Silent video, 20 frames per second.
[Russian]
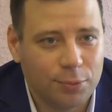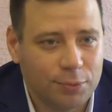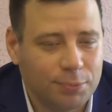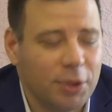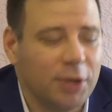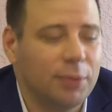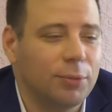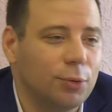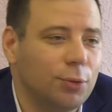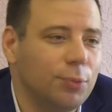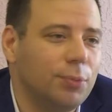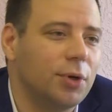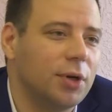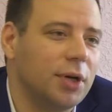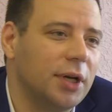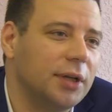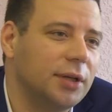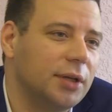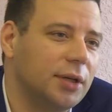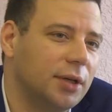премии
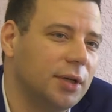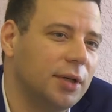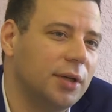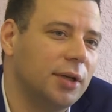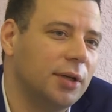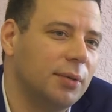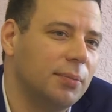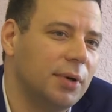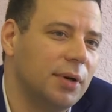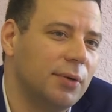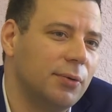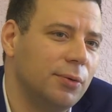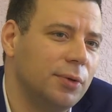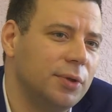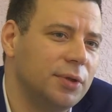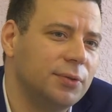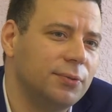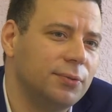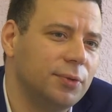губернатора для добровольцев.